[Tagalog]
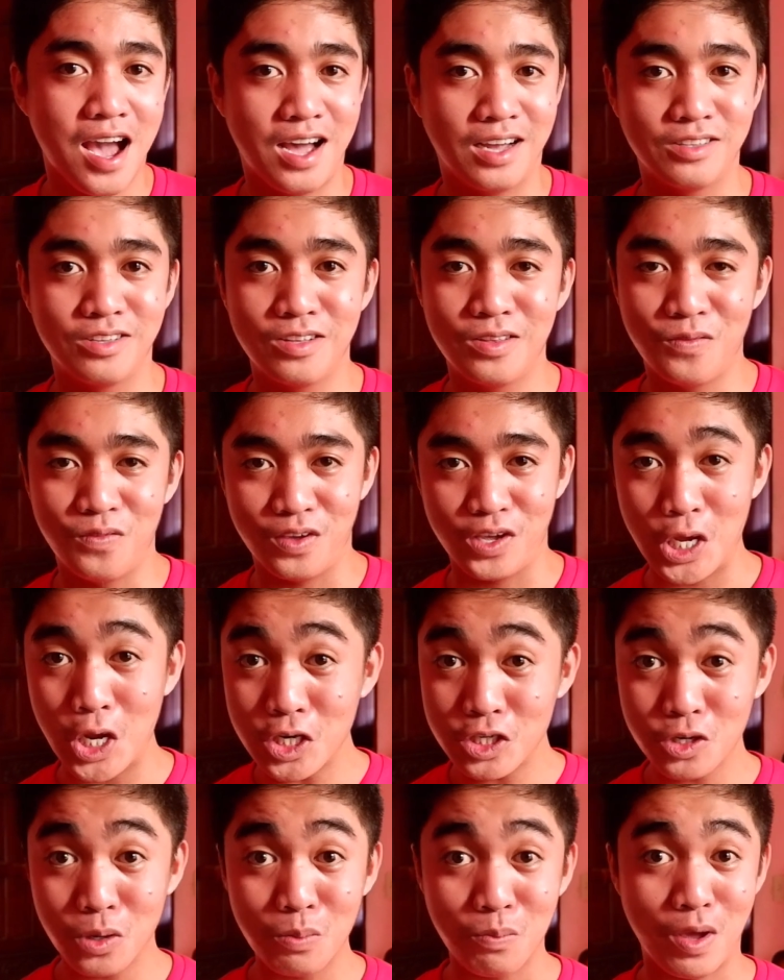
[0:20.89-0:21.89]
ang
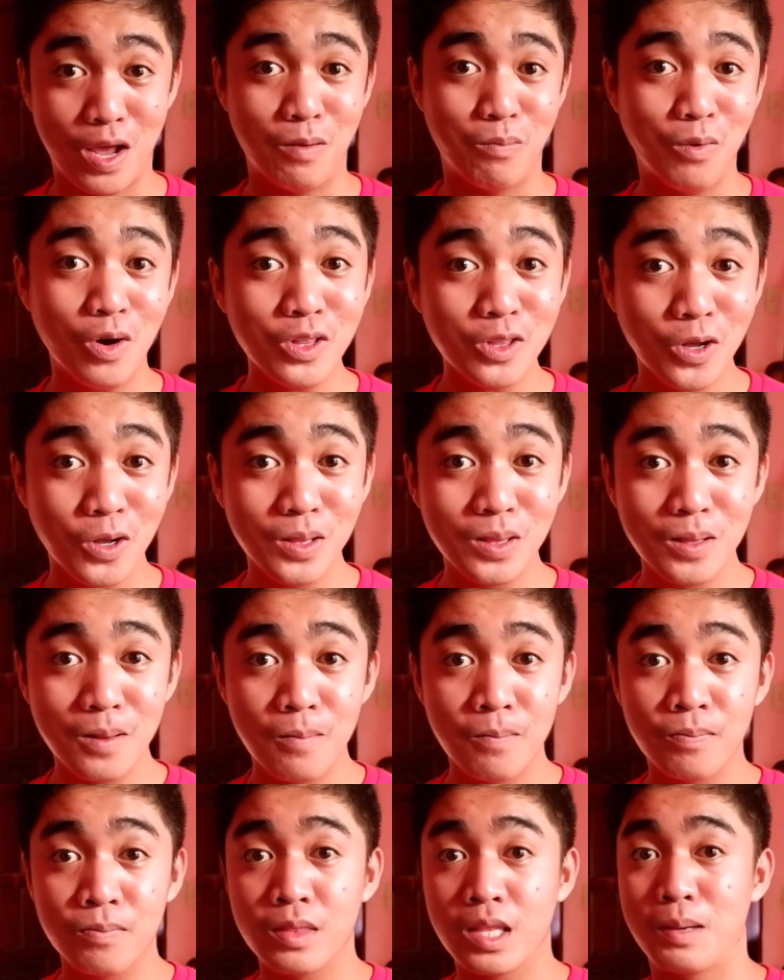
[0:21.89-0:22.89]
notification bell button
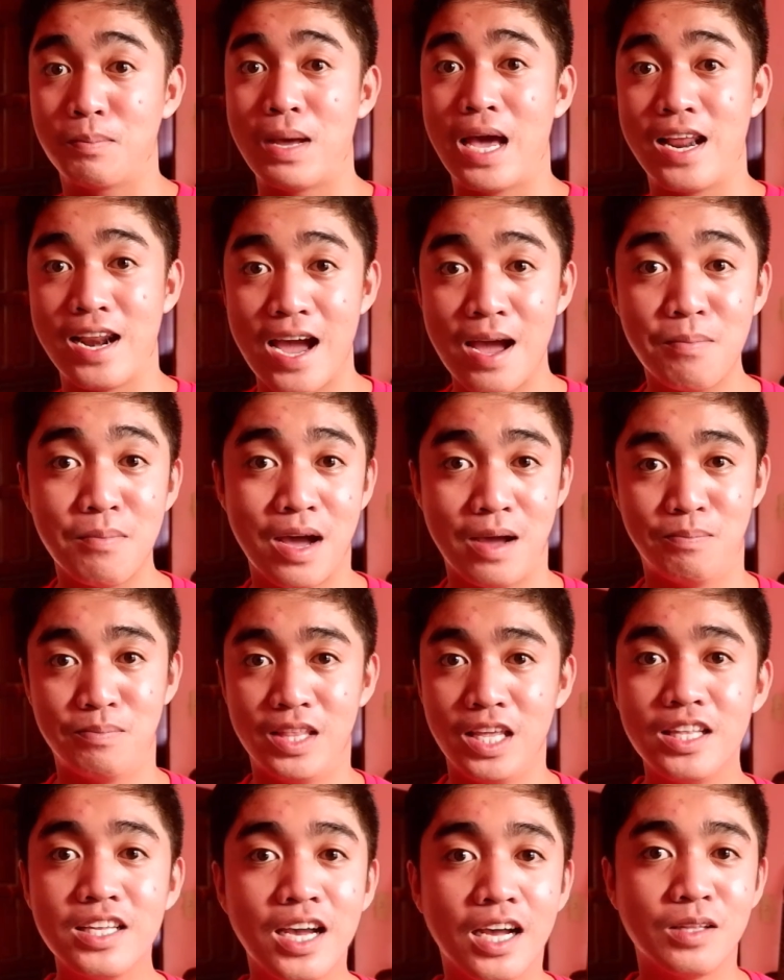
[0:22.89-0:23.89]
para
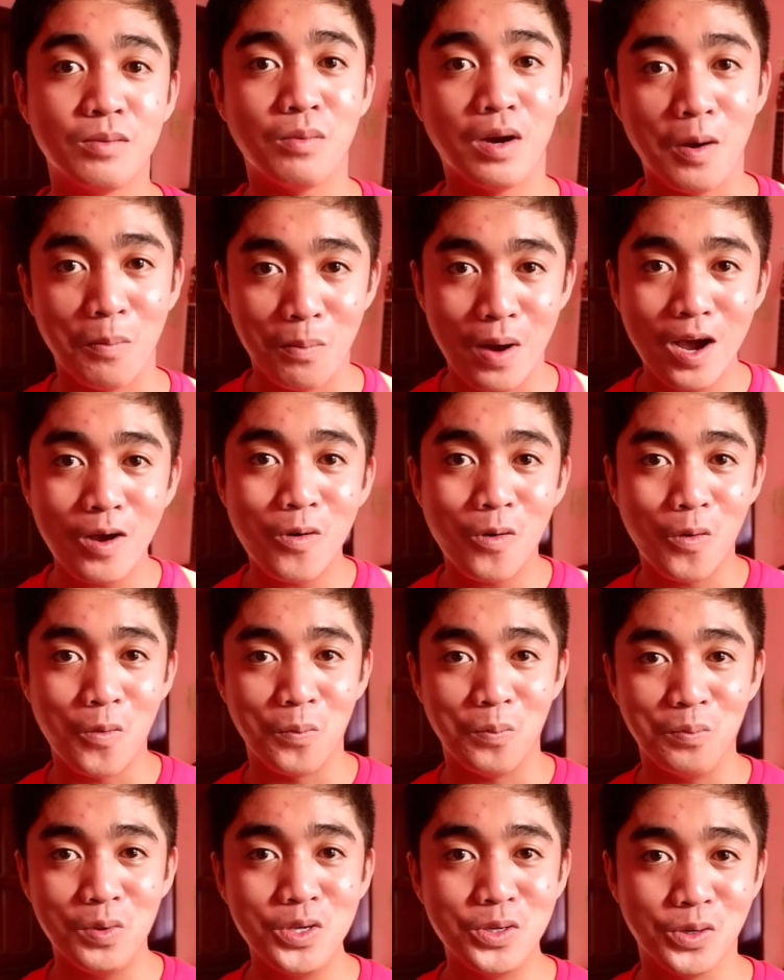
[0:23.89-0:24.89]
ma-update ka ng mga bago
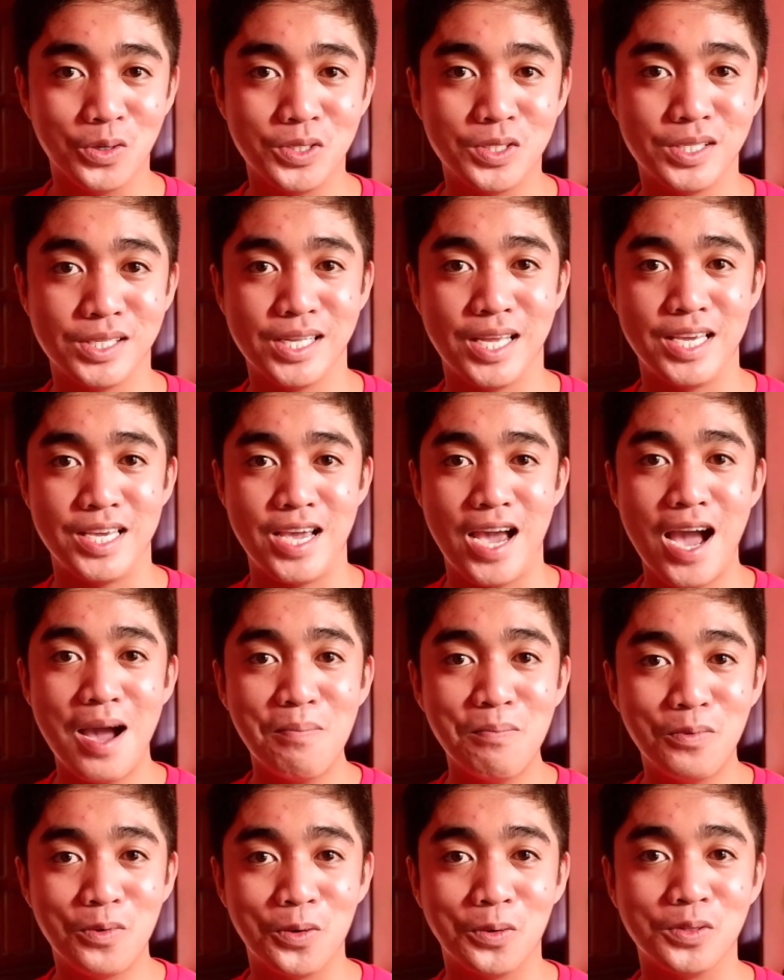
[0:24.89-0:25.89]
kong videos na
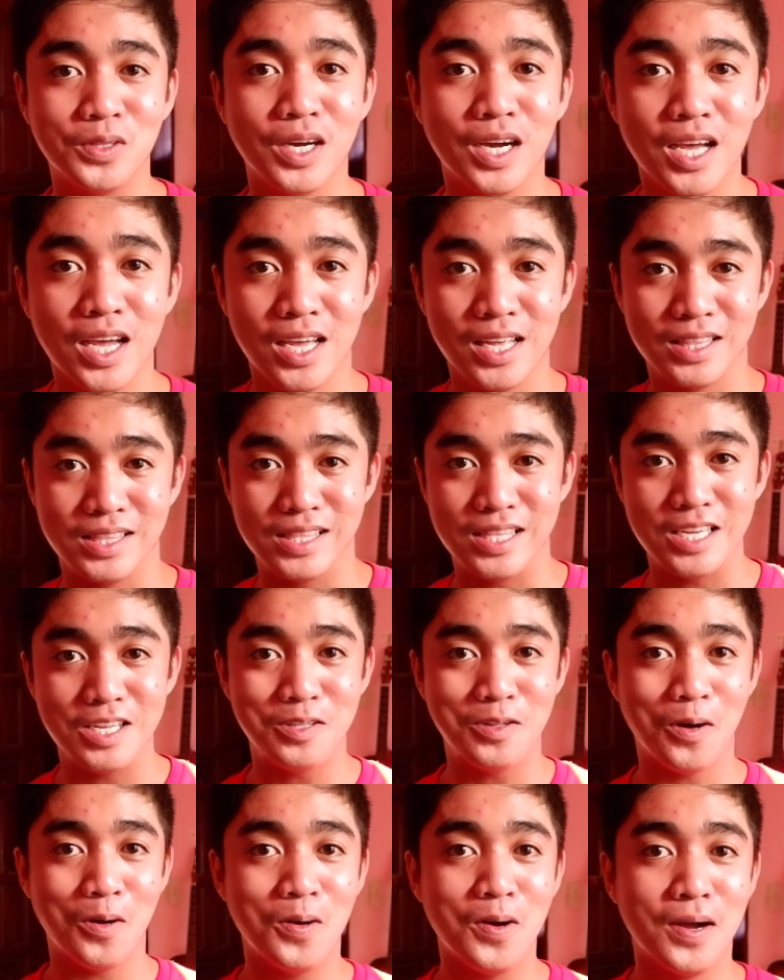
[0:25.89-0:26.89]
i-upload
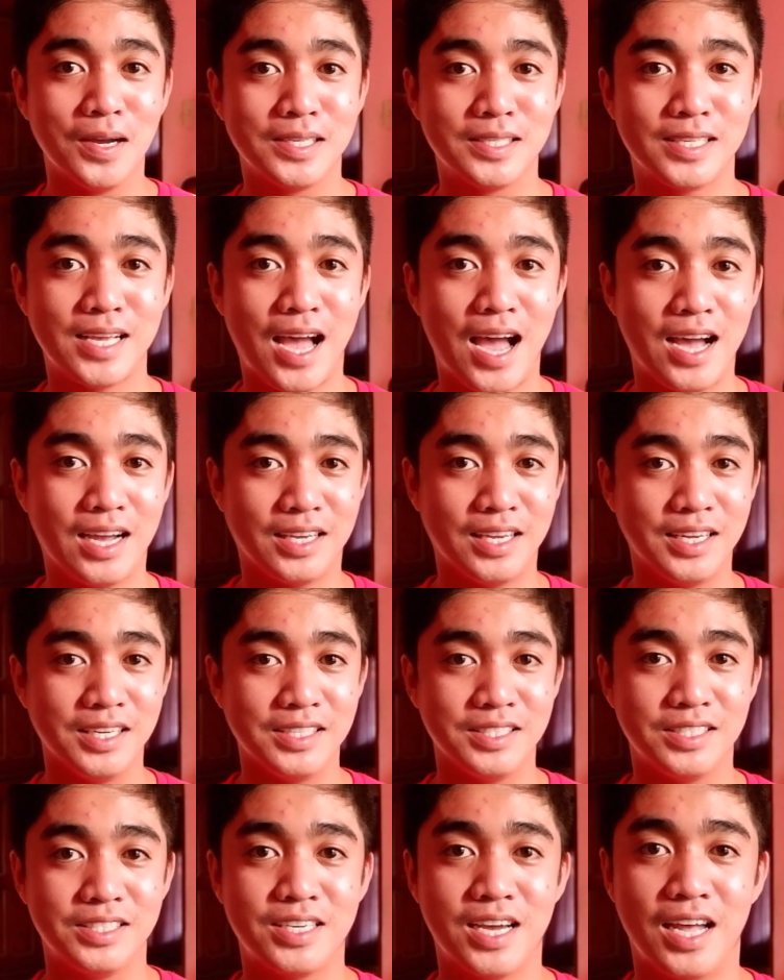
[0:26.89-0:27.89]
dito sa
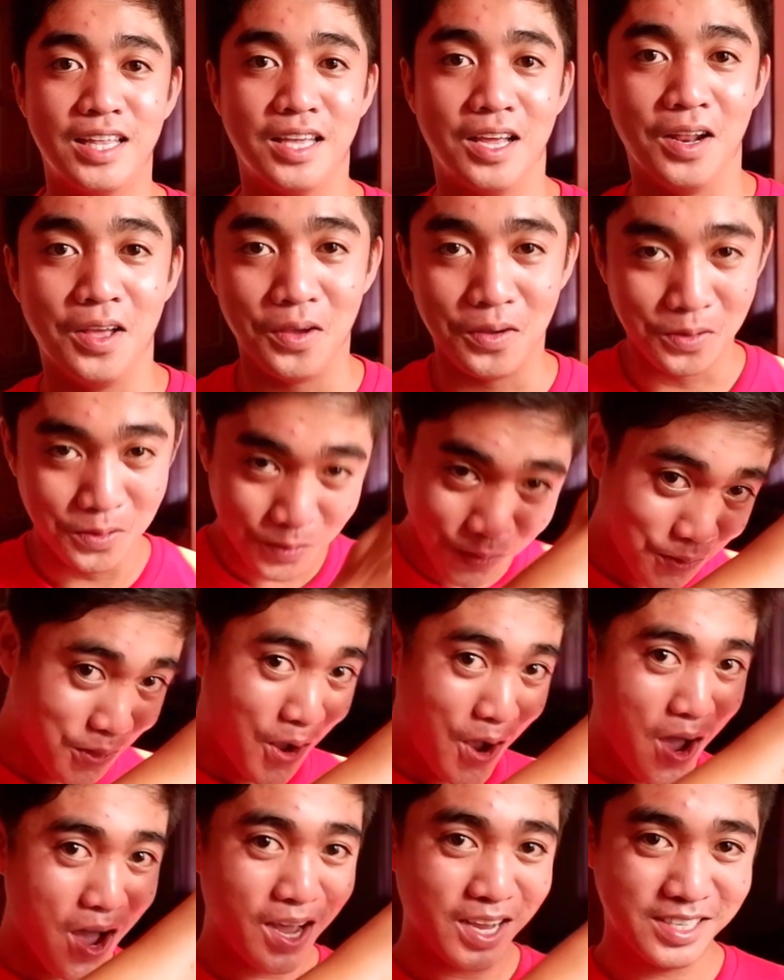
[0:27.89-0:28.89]
aking channel. You
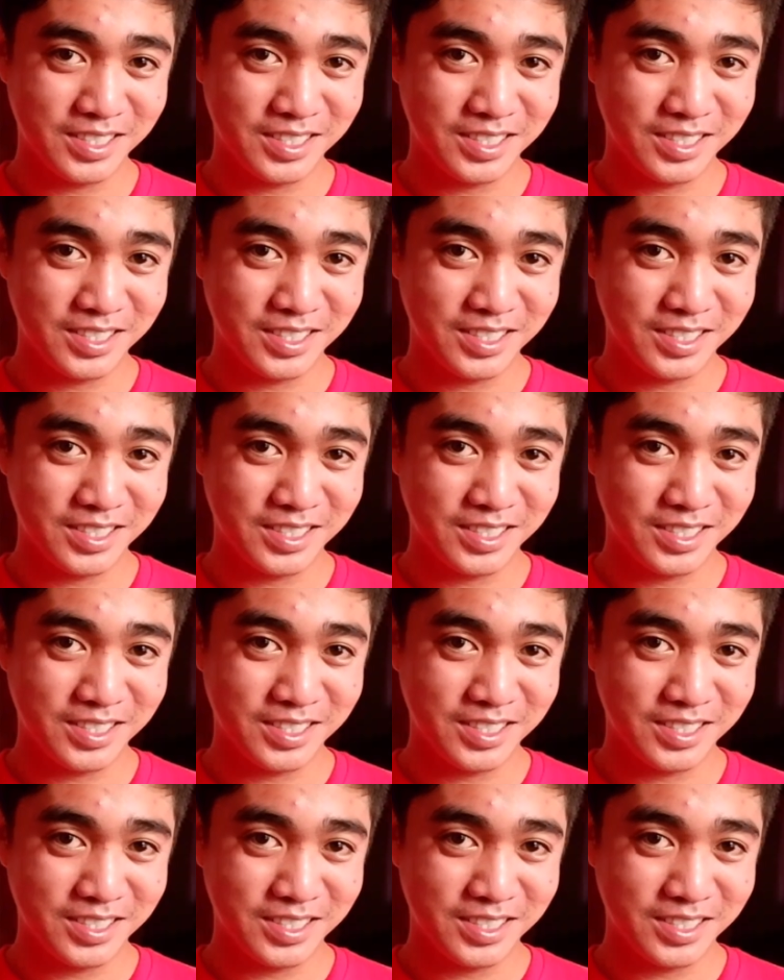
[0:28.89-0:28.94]
know,